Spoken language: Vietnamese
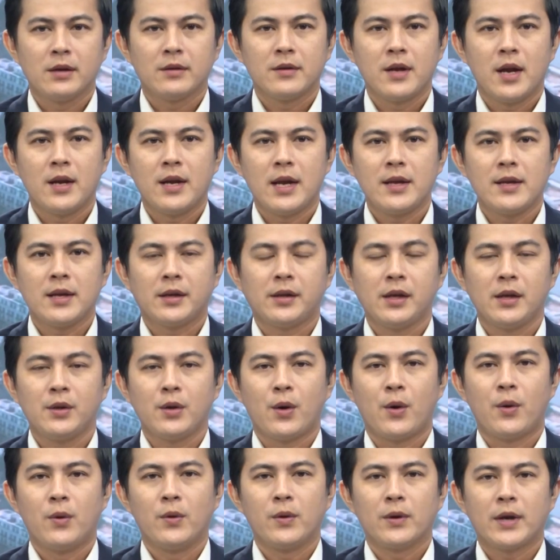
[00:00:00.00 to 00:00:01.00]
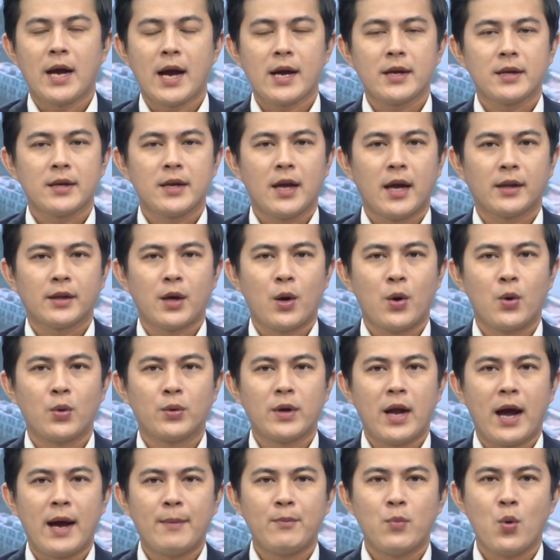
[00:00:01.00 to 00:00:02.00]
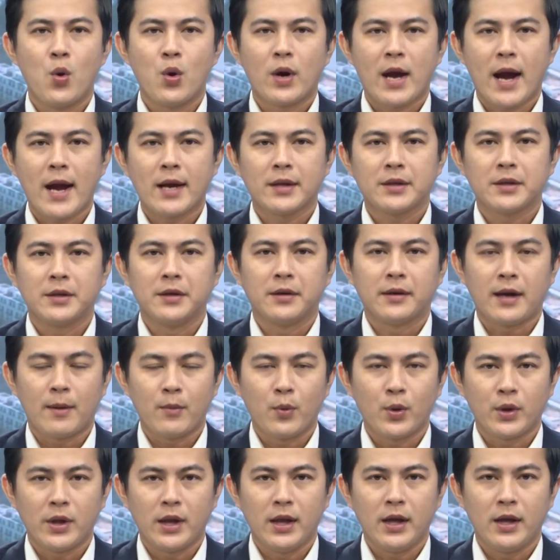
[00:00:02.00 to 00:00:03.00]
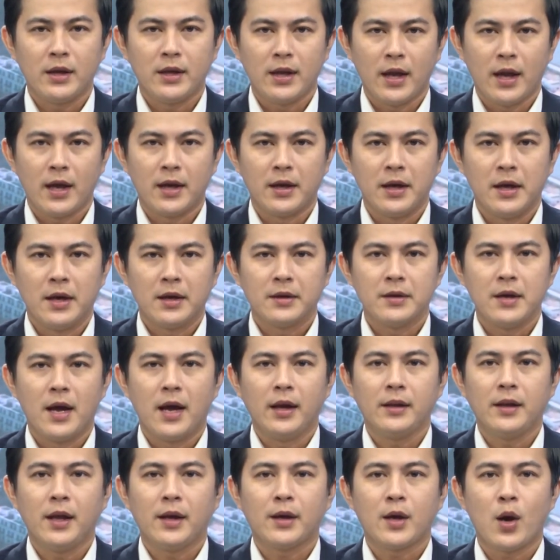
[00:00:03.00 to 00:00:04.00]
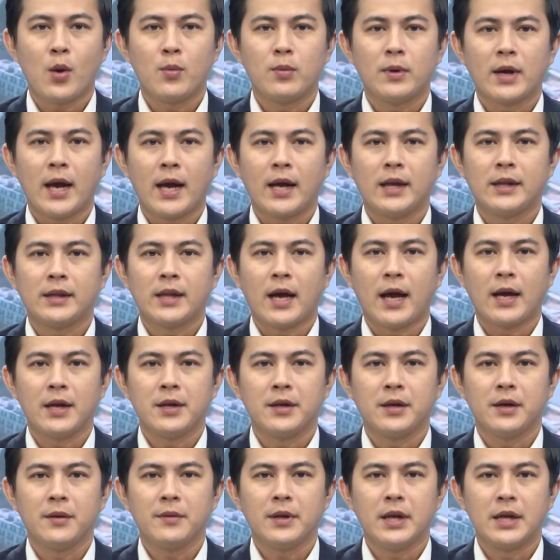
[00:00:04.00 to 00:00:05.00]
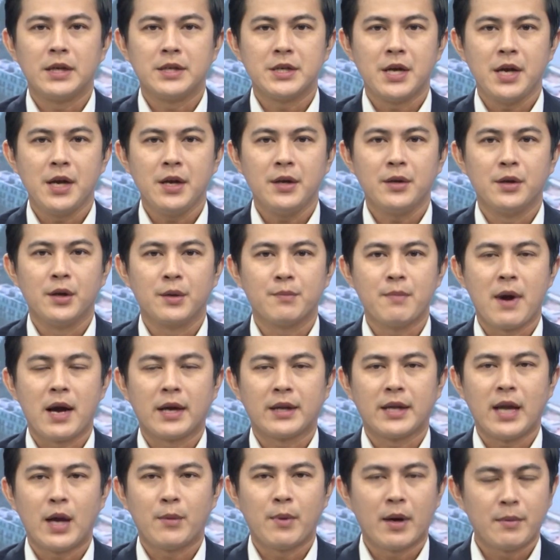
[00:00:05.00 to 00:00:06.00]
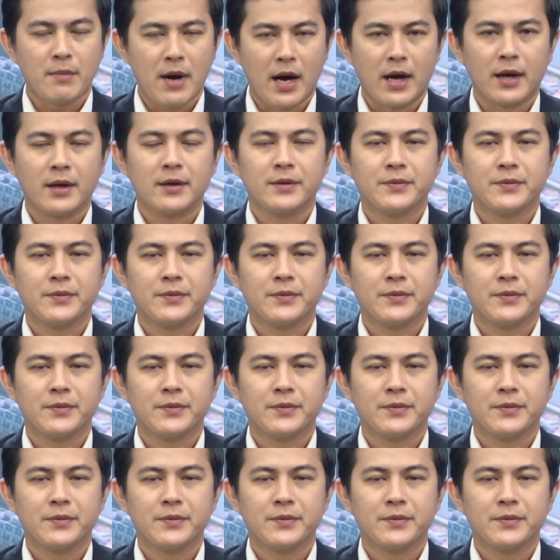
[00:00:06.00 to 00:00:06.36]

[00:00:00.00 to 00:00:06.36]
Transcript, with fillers: Để đẩy nhanh tiến độ, các nhà thầu đã mua cát từ Campuchia về để thi công ngay tại những vị trí được bàn giao mặt bằng.